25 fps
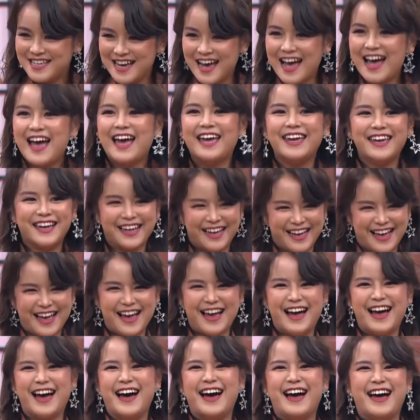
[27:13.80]
เนาะใช่ค่ะ
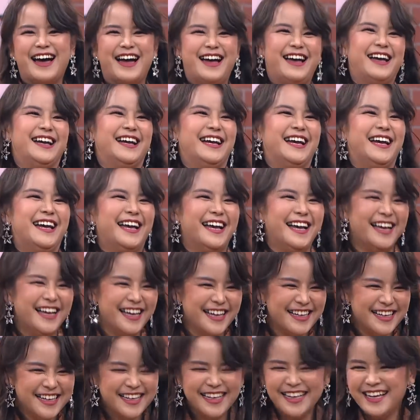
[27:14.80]
หนึ่ง
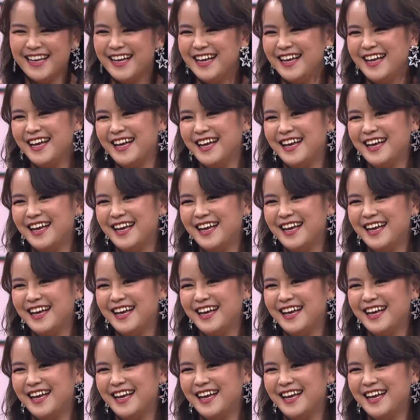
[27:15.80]
ร้อยหก